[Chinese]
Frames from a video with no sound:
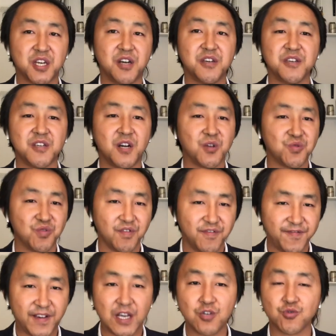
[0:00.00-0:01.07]
强一样去
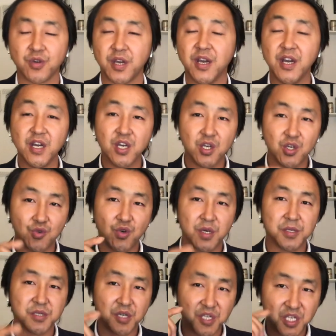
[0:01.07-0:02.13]
反水，
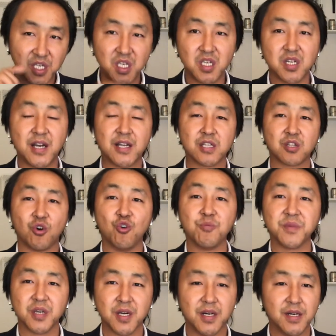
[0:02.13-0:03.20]
选择弃暗投
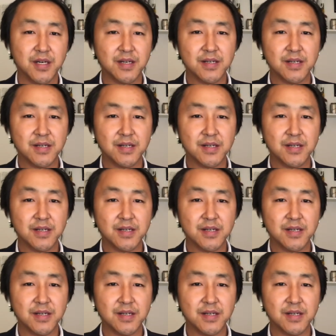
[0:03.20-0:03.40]
明。